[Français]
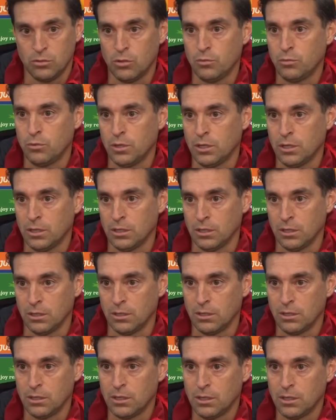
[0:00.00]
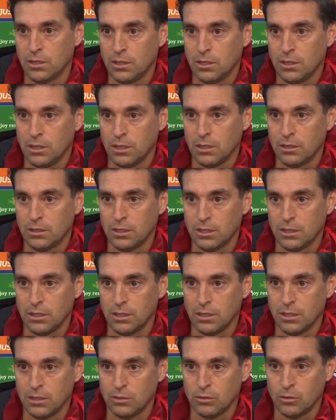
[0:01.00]
no puedan
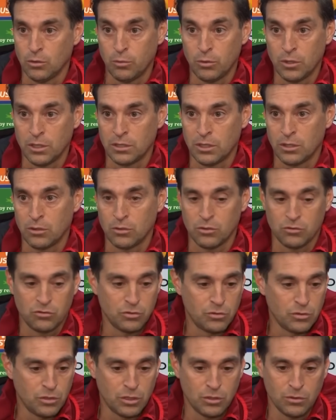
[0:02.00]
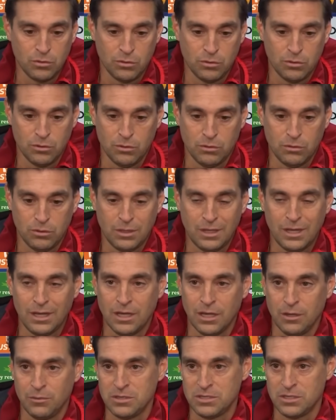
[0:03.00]
este, no puedan estar con nosotros, que, no, que
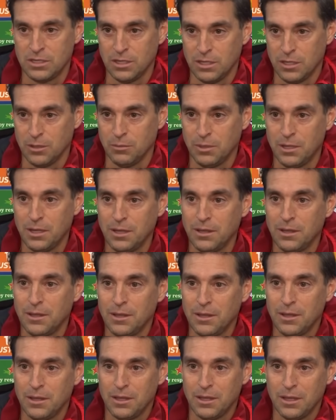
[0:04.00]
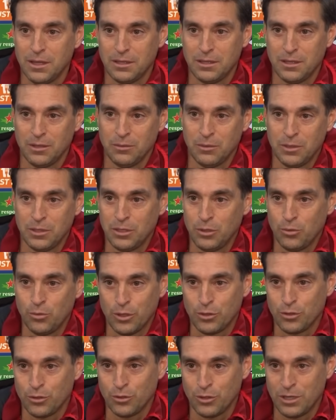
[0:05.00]
les avisent
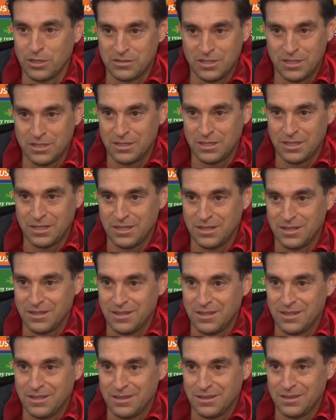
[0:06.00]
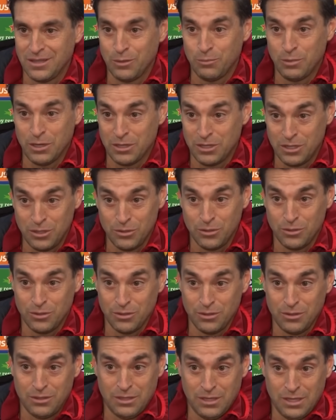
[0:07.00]
24 heures avant le partido
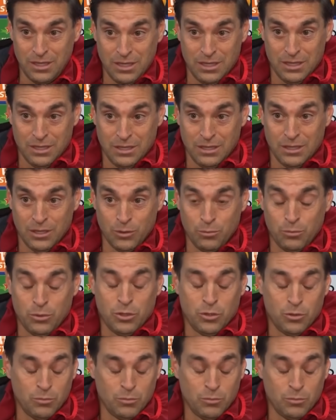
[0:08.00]
que, que no pueden